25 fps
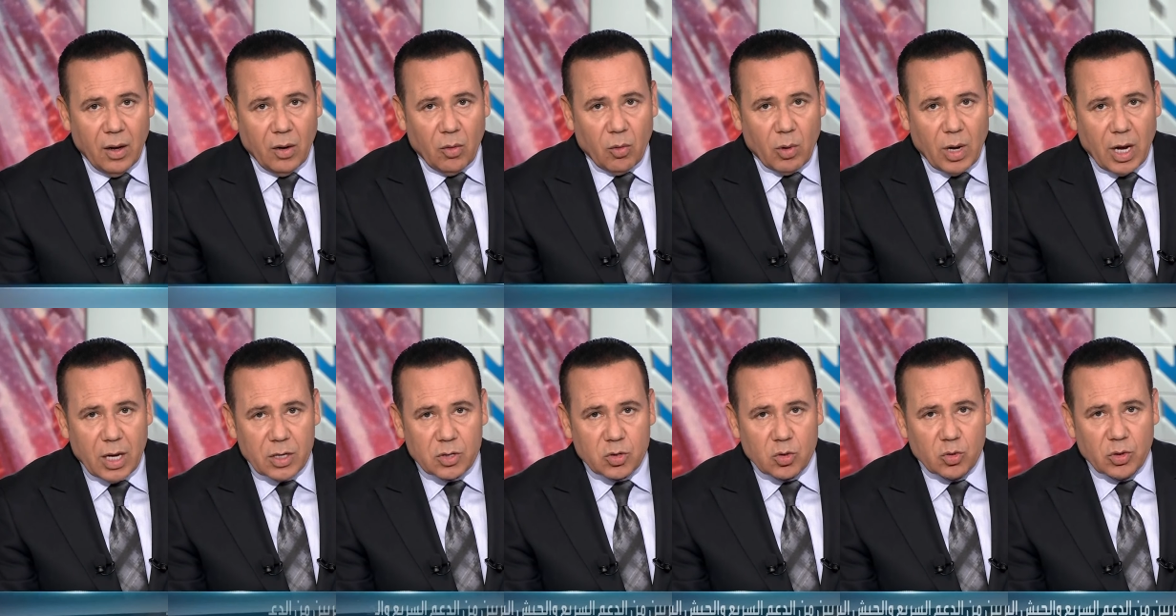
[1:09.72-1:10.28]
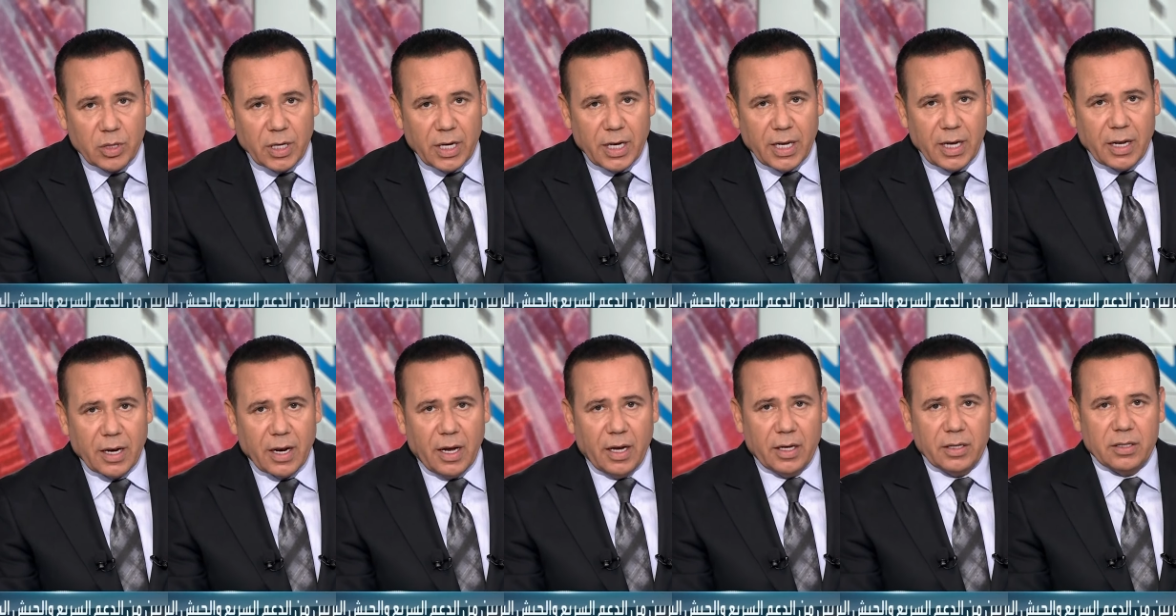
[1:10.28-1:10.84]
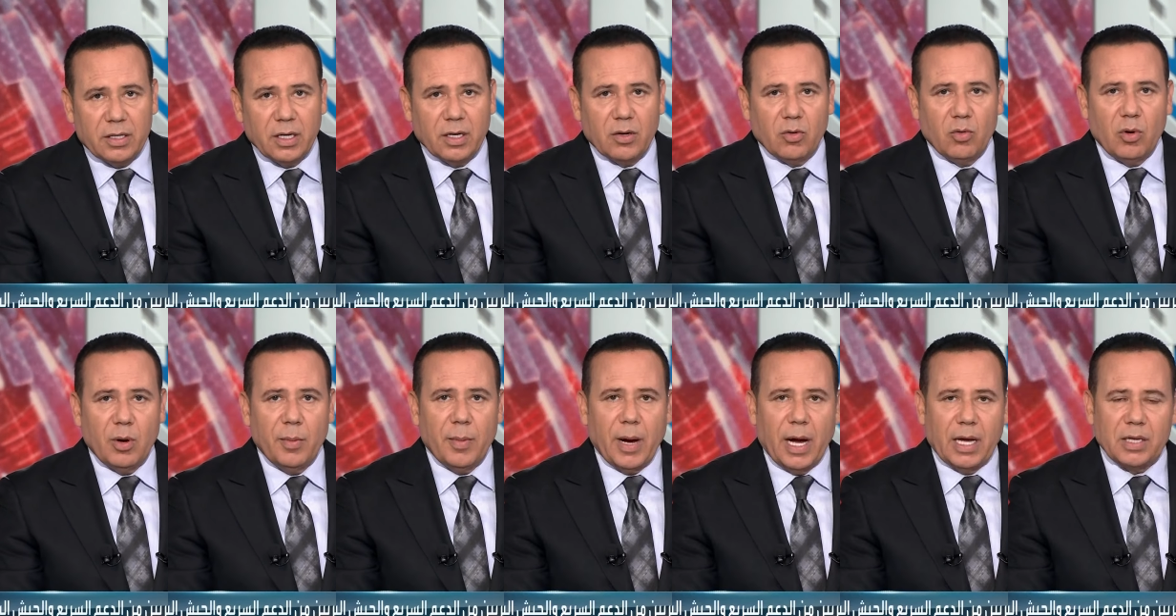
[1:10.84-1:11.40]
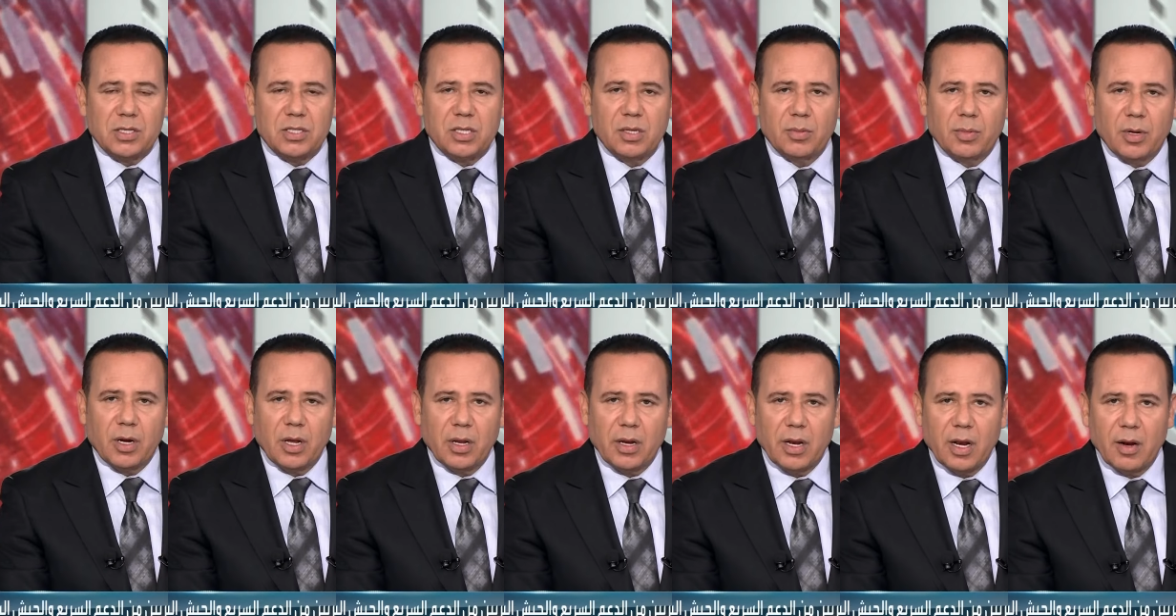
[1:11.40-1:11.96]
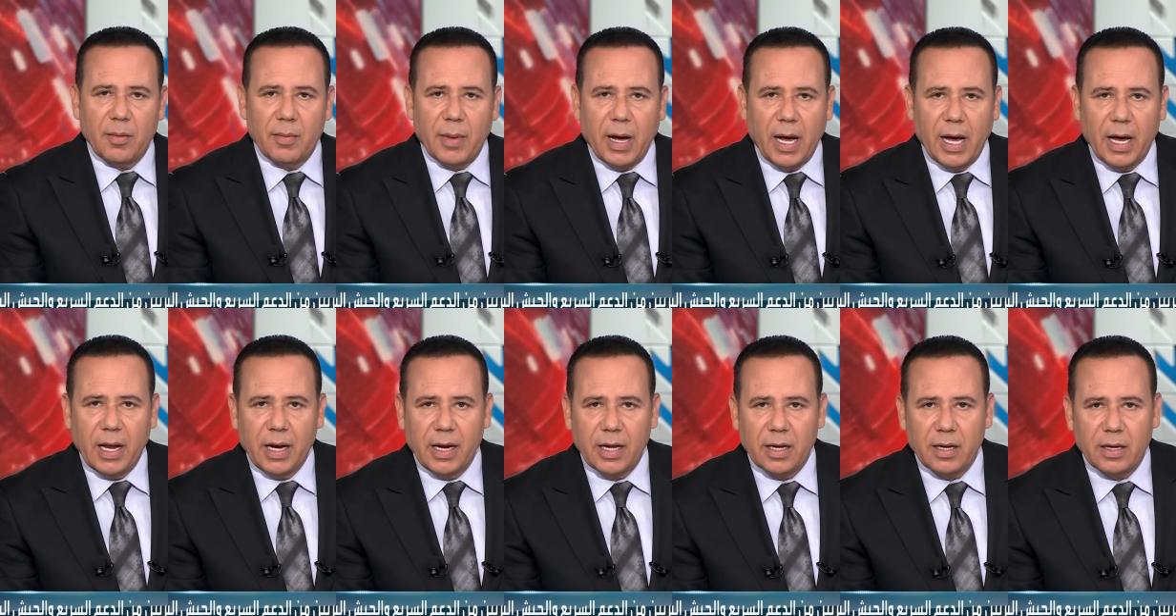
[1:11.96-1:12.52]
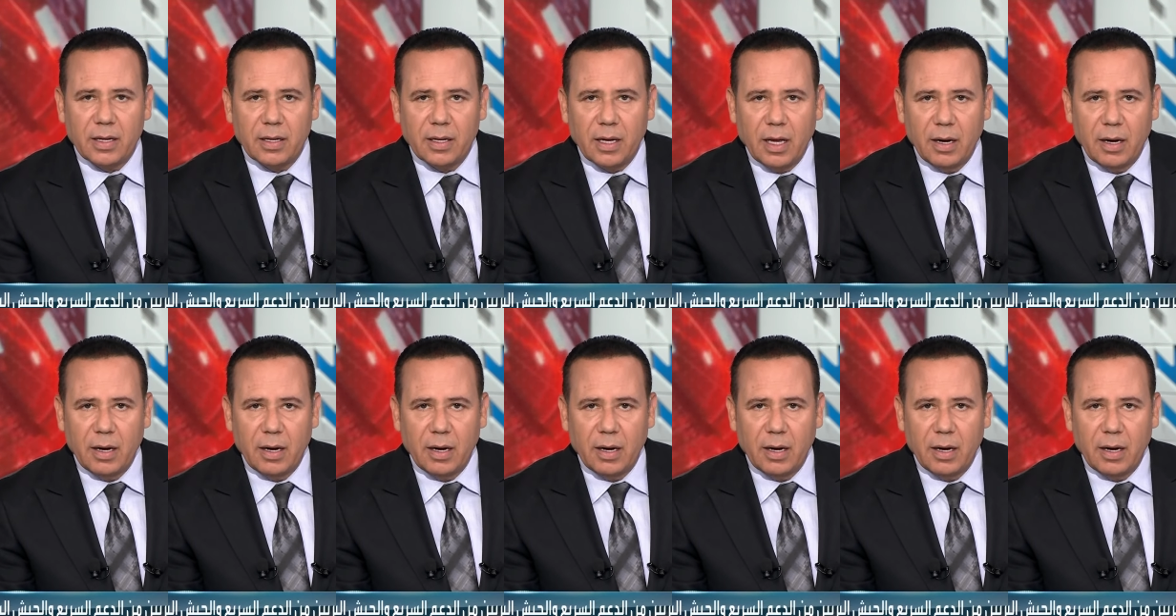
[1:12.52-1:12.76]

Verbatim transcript: وسودانيا أيضا ومع استمرار المعارك